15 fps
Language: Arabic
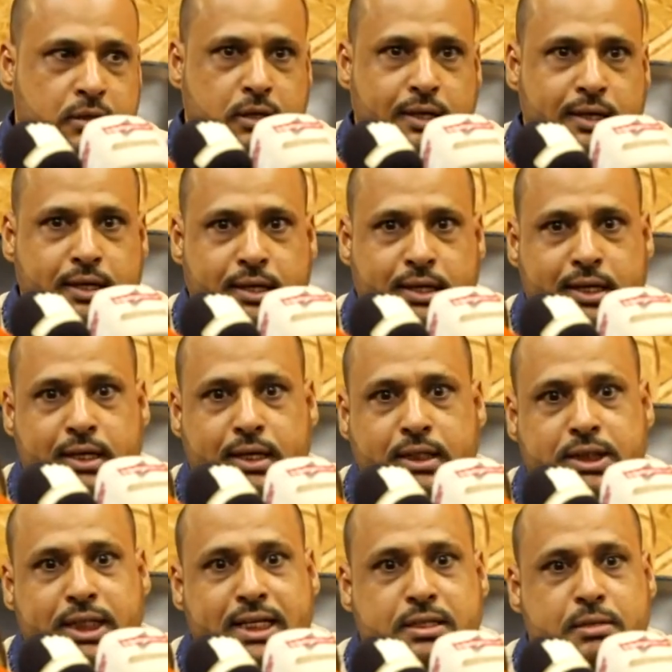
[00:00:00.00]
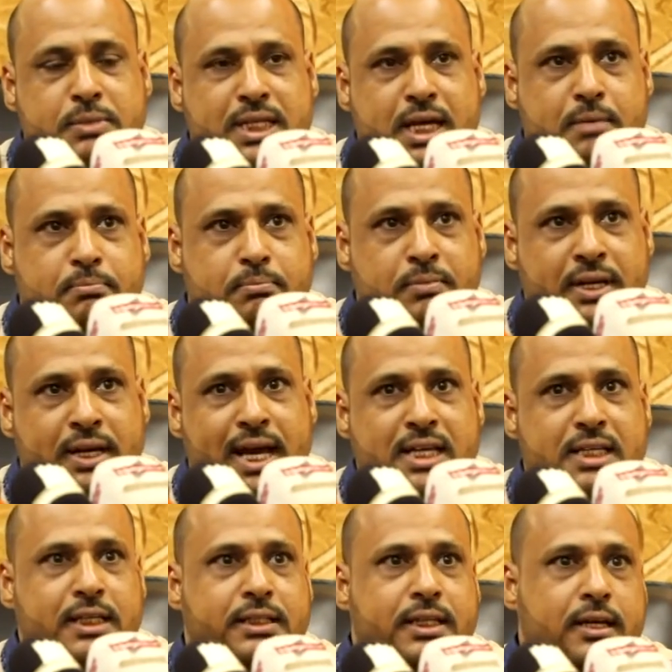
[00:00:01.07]
آه الشخص المصاب من
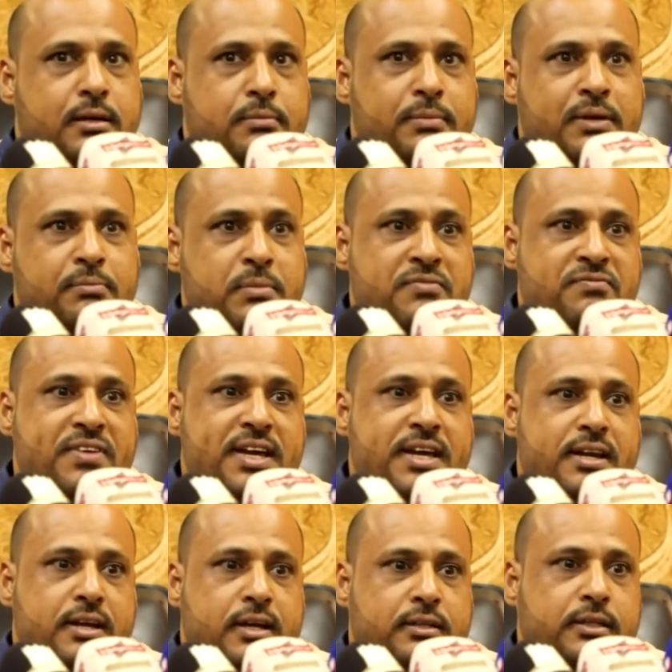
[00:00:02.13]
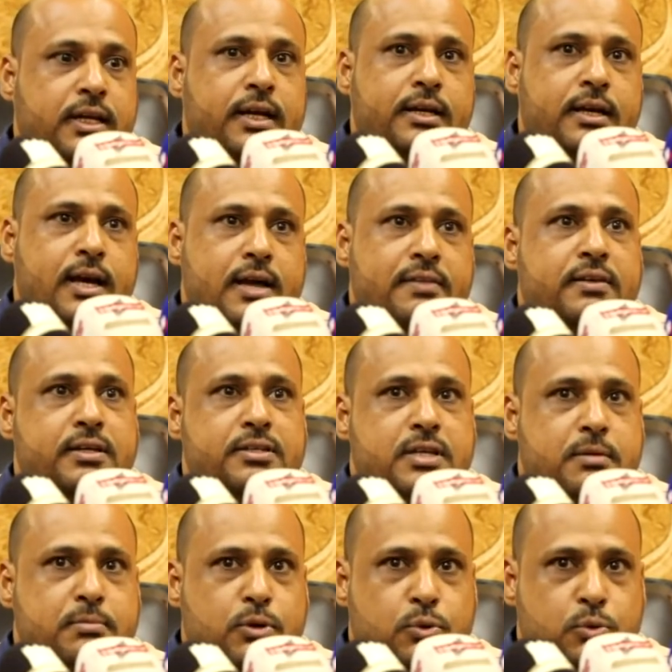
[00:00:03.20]
أجل من فين تلقى هذه
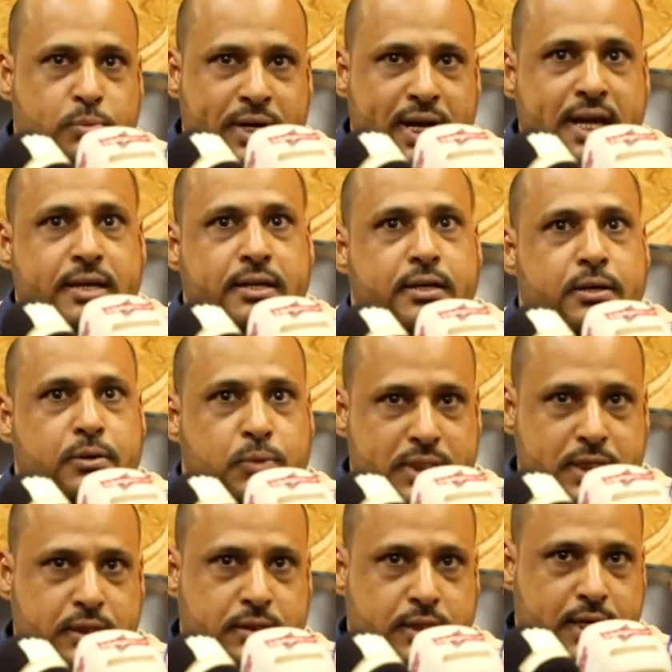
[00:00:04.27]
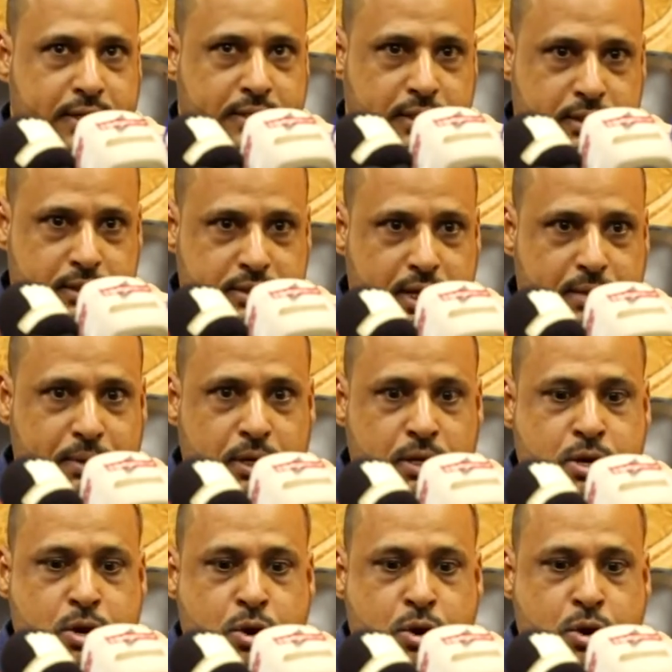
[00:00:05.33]
الإصابة ومن أين وصلت له هذه الإصابة